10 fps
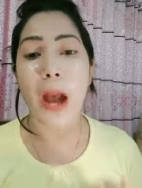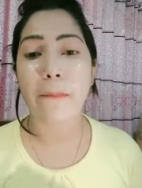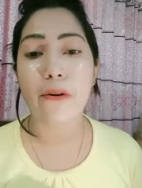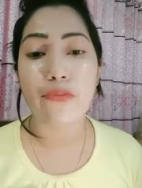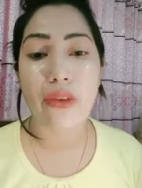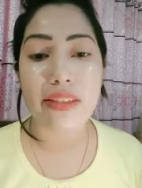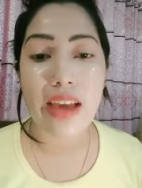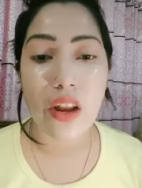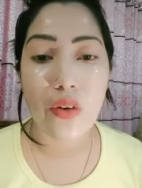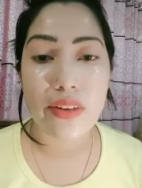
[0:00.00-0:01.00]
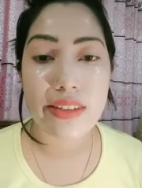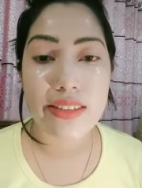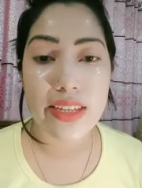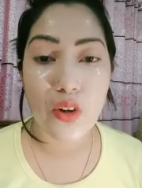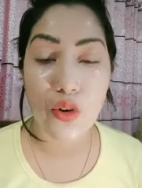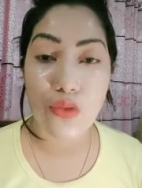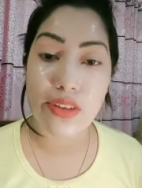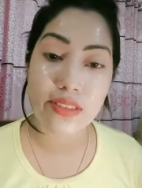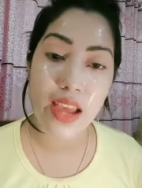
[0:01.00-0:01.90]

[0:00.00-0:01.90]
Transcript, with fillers: আপু ফেস কালো হয়ে যাচ্ছে কি করো ফেস